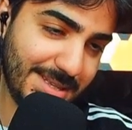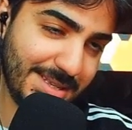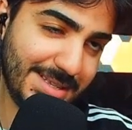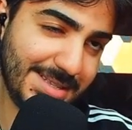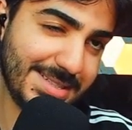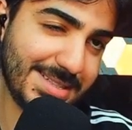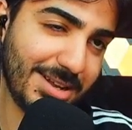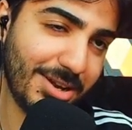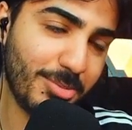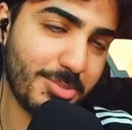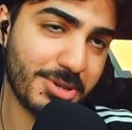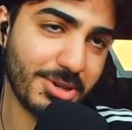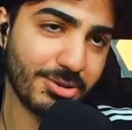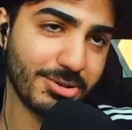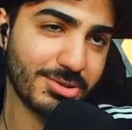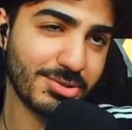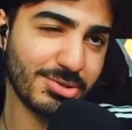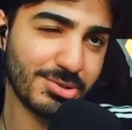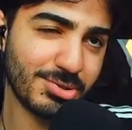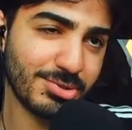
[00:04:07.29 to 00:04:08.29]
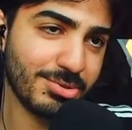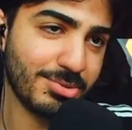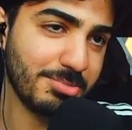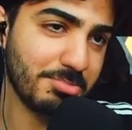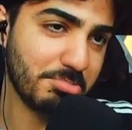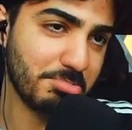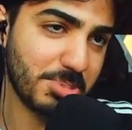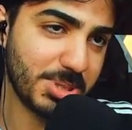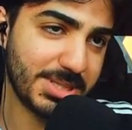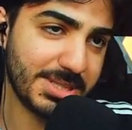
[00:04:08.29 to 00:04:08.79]
Ist, glaube ich, auch so, so
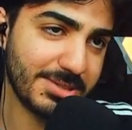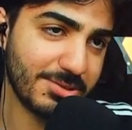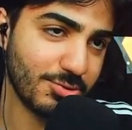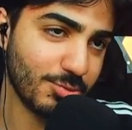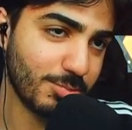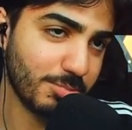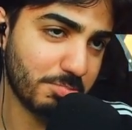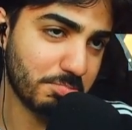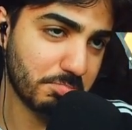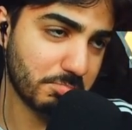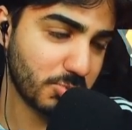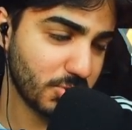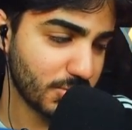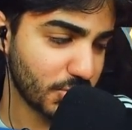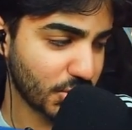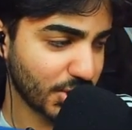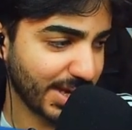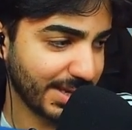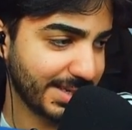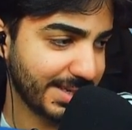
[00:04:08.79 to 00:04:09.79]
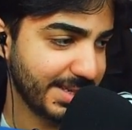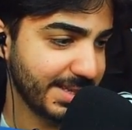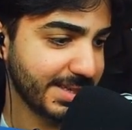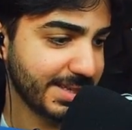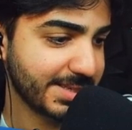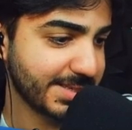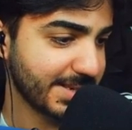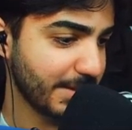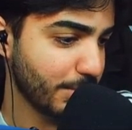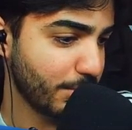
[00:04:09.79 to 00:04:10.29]
ein bisschen so ein
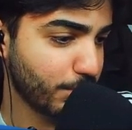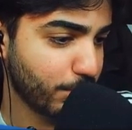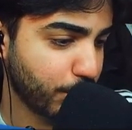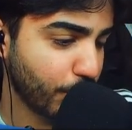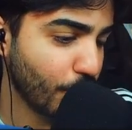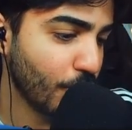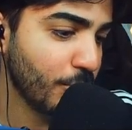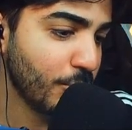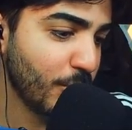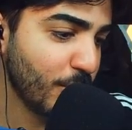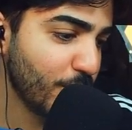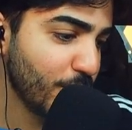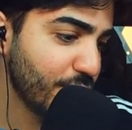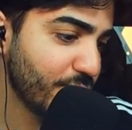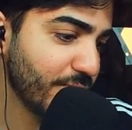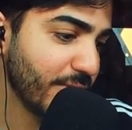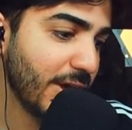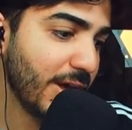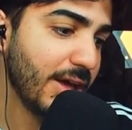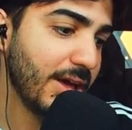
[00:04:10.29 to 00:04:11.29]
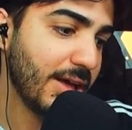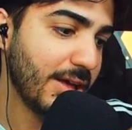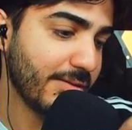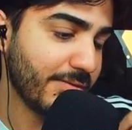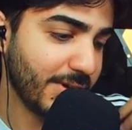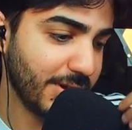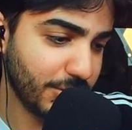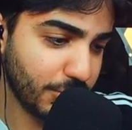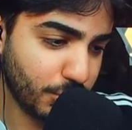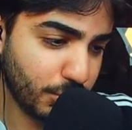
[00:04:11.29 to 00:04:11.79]
strategischer Promo-Move,
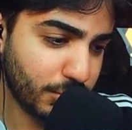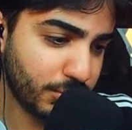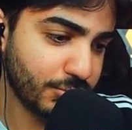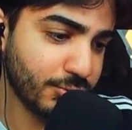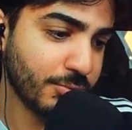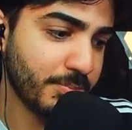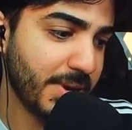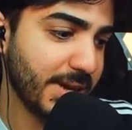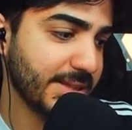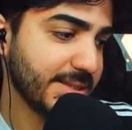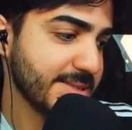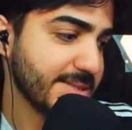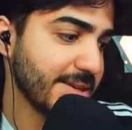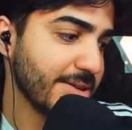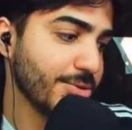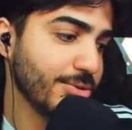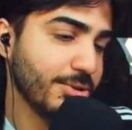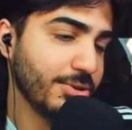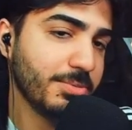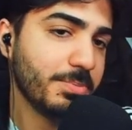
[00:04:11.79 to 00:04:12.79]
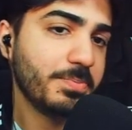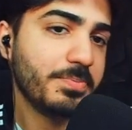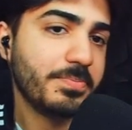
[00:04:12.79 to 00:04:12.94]
weil Kurdo macht das auch.